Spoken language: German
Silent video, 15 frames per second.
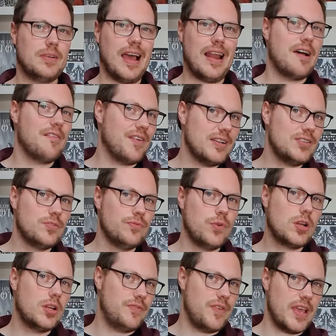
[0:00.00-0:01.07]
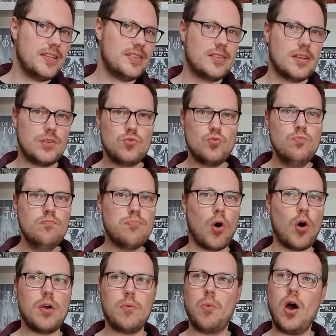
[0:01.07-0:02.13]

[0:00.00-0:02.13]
keiner weiß so wirklich, wer ist denn Doomboy?